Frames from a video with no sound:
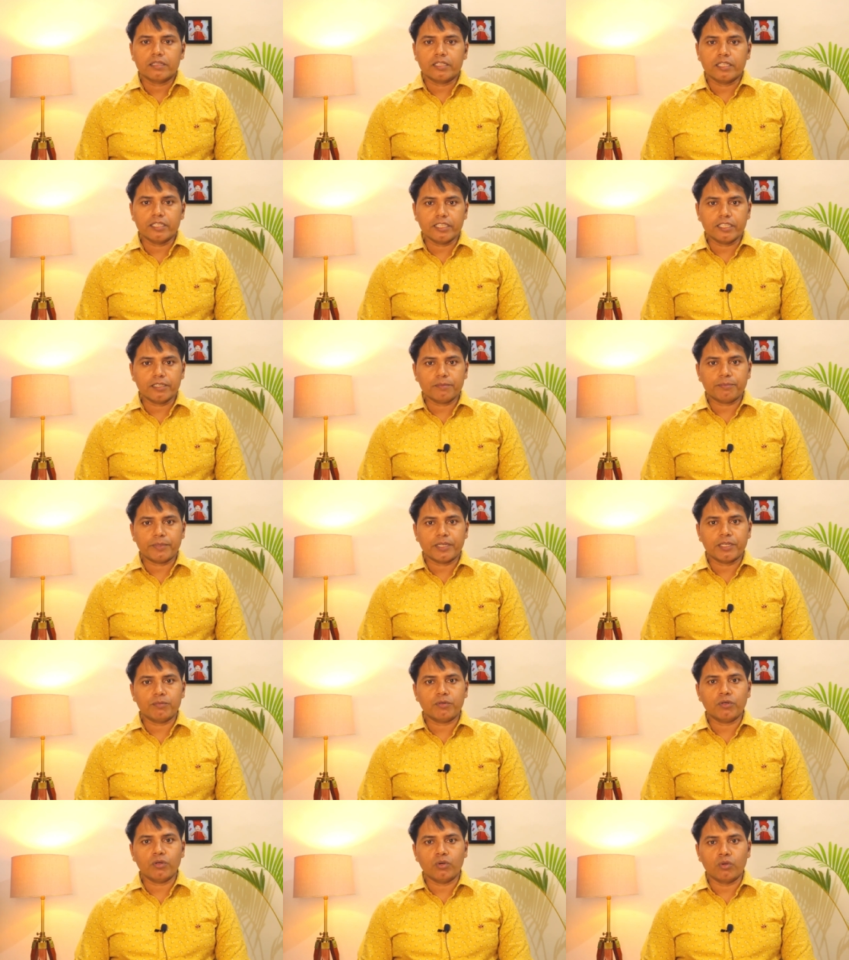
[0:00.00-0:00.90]
टीदिंग
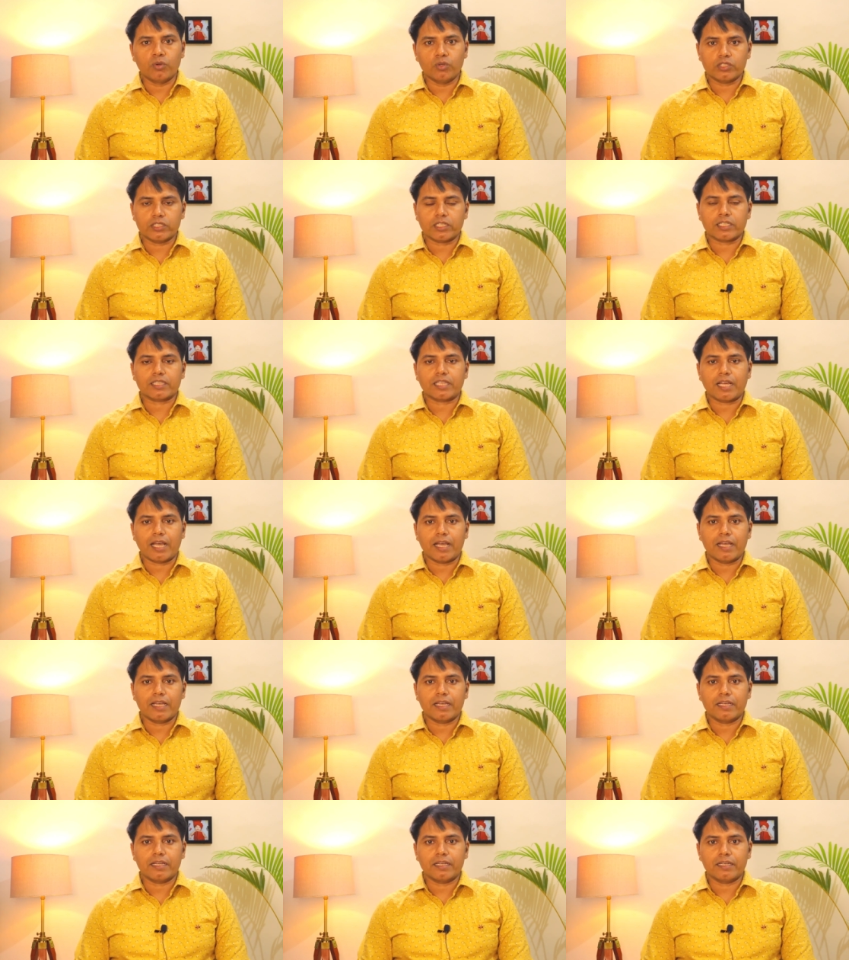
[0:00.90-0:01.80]
पेनफुल हो सकता
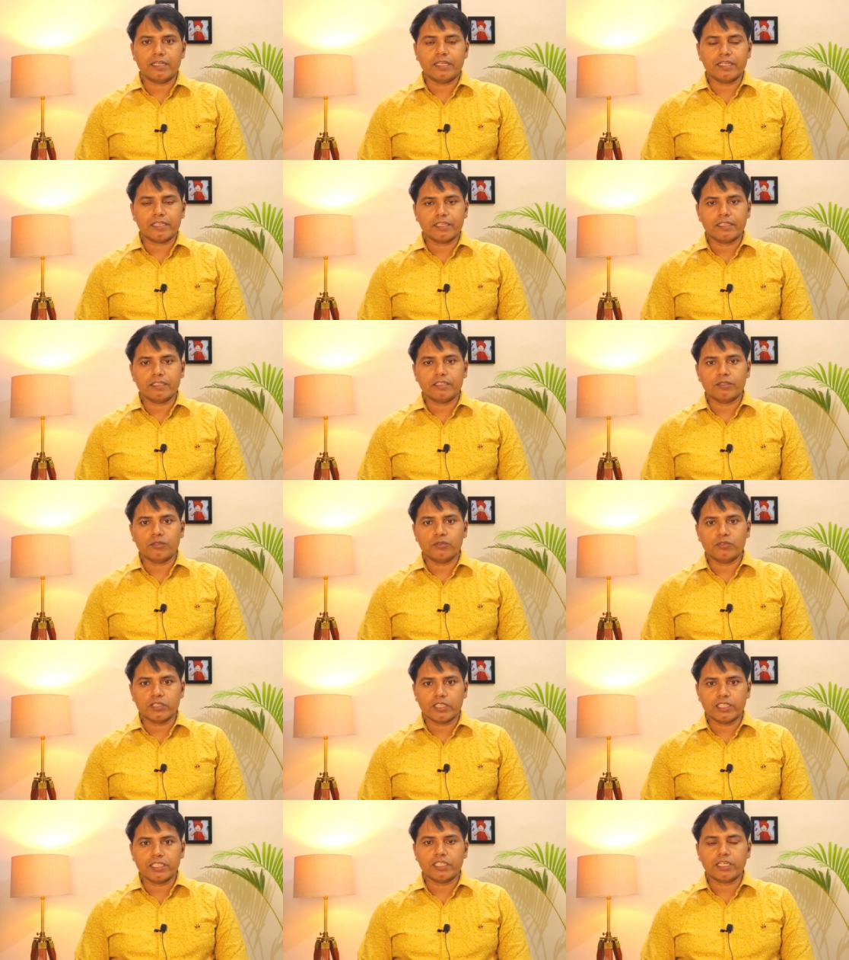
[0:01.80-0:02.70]
है लेकिन
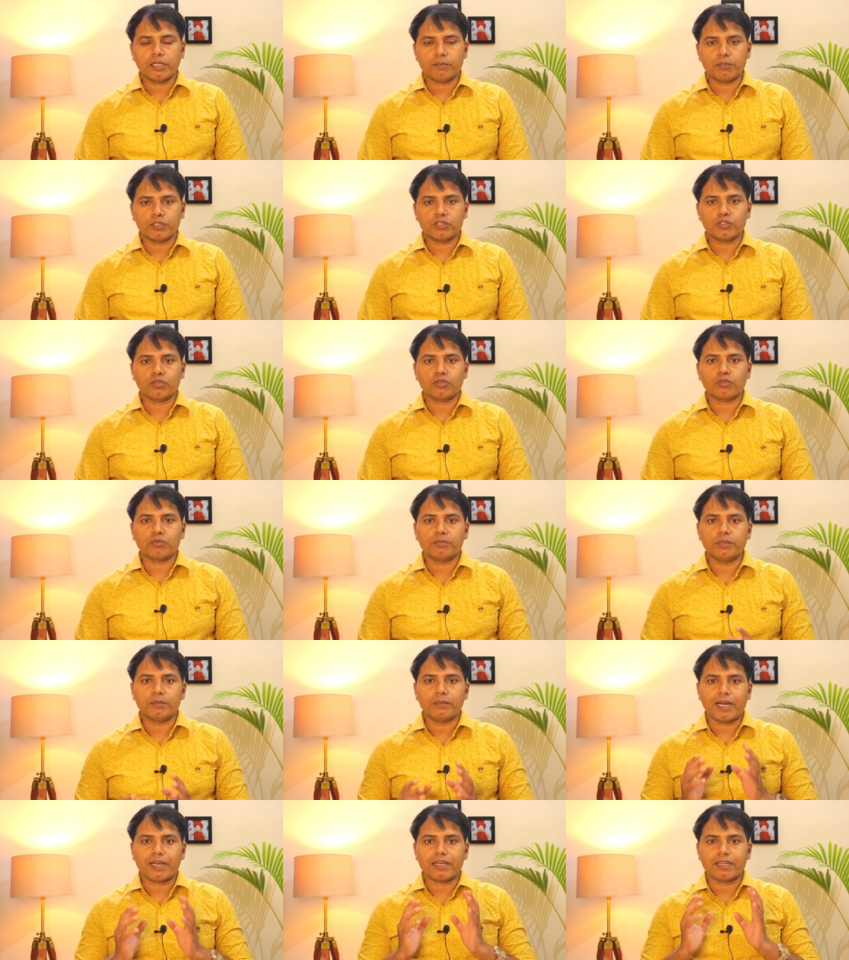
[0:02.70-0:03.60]
यूजली यह बच्चों को
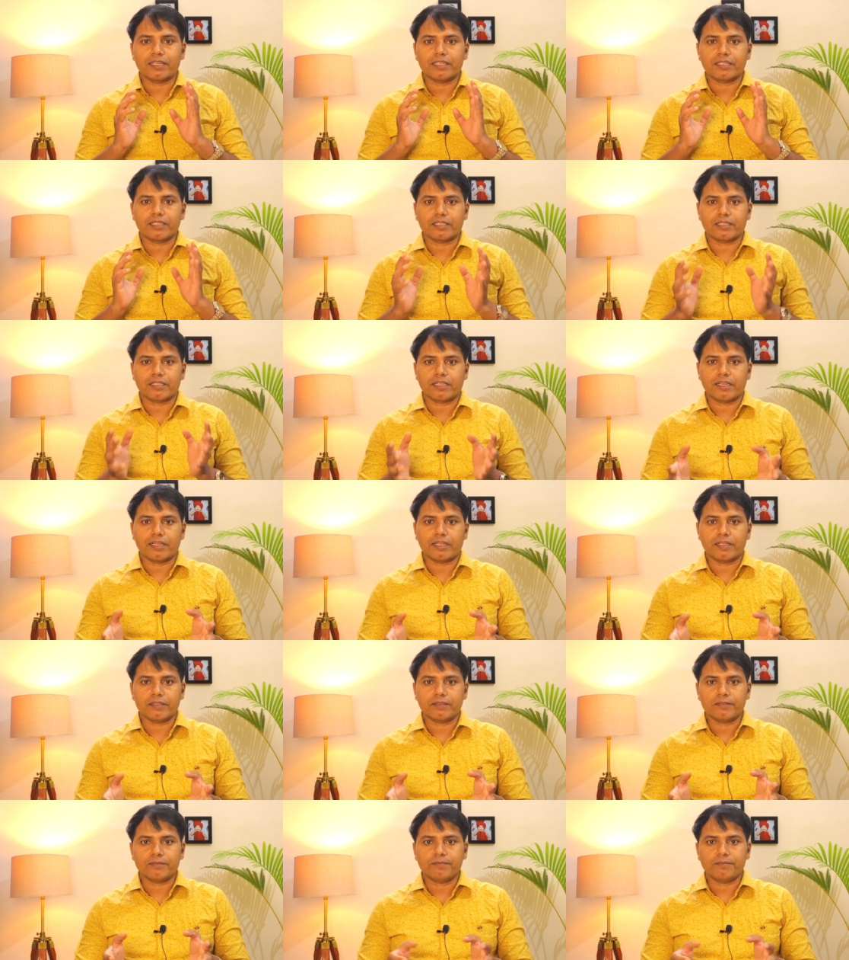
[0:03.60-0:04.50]
बीमार नहीं करता है